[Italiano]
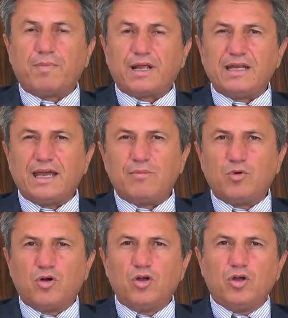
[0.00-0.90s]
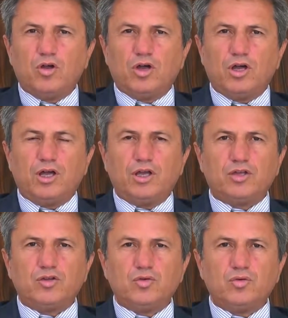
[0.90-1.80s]
parliamo
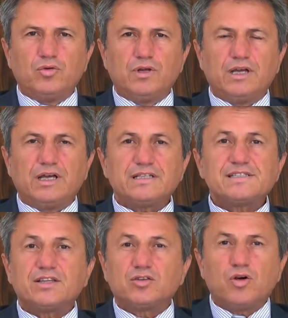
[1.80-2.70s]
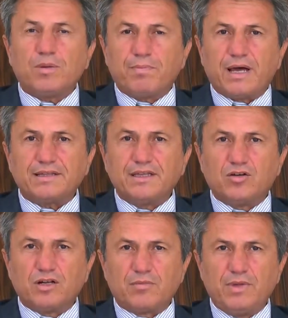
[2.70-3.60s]
eh, di un settore
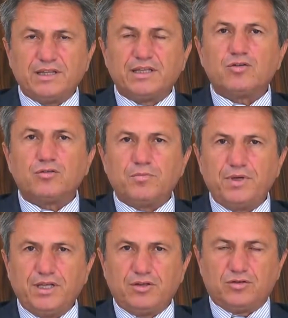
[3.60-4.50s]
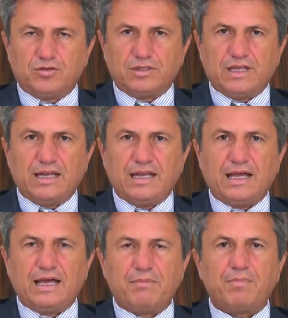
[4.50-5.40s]
particolarmente colpito
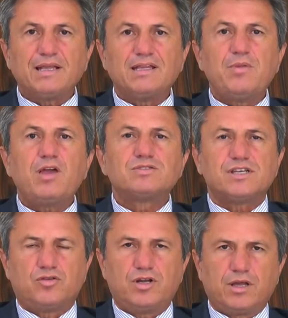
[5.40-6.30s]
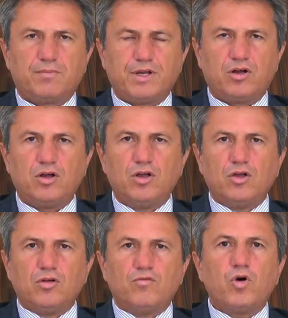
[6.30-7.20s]
dalla pandemia, un settore che però
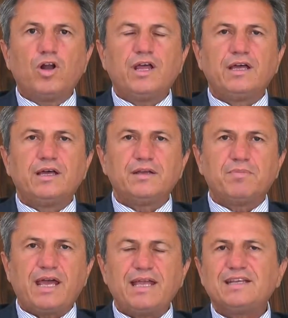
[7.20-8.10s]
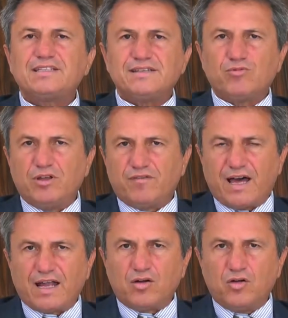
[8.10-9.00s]
vuole riprendersi, vuole
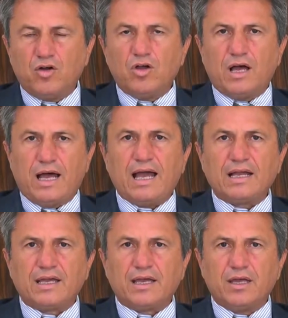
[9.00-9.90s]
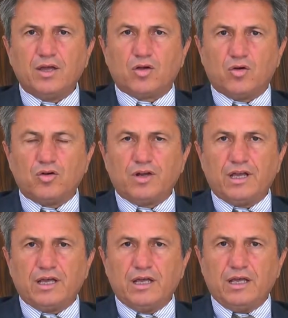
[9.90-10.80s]
farlo anche con
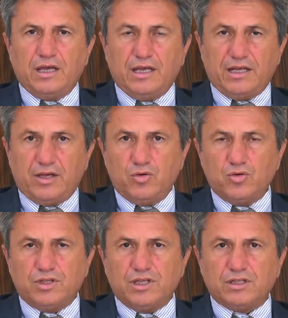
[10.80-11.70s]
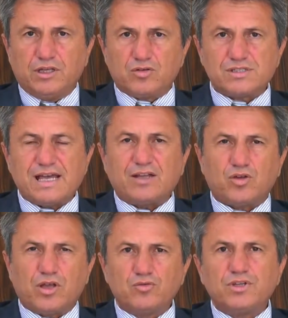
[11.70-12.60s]
eh, gli aiuti dello
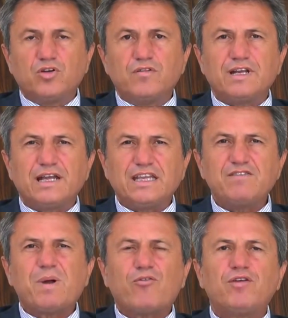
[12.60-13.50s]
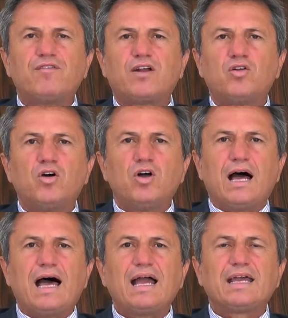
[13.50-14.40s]
Stato, gli aiuti governativi, ma vuole farlo
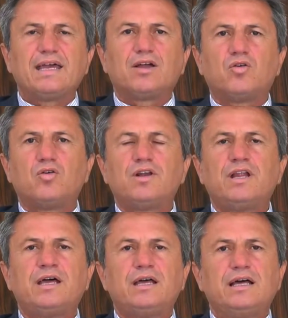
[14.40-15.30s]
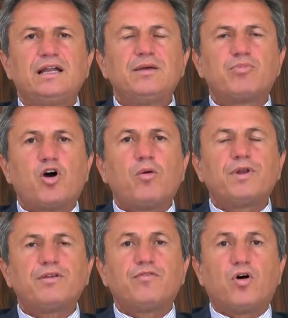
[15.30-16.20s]
anche con le
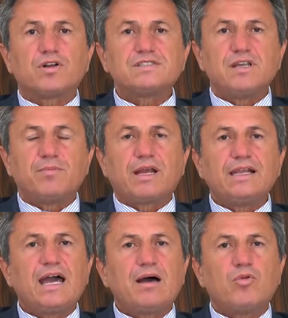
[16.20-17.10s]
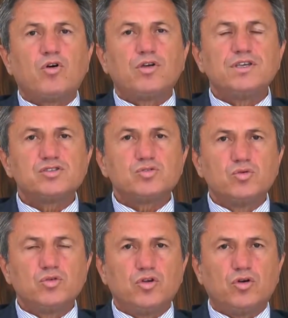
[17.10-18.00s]
proprie forze. Ne parliamo in
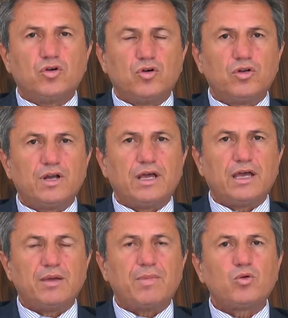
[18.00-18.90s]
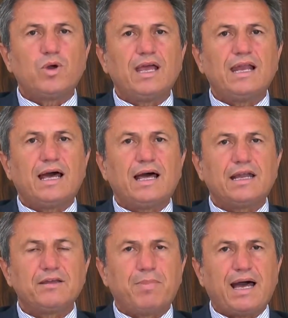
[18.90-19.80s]
studio con Emanuela
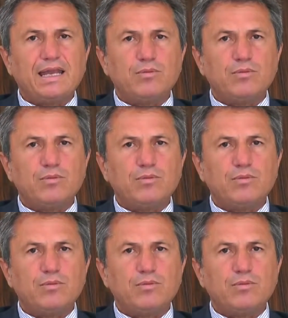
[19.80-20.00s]
Ripani.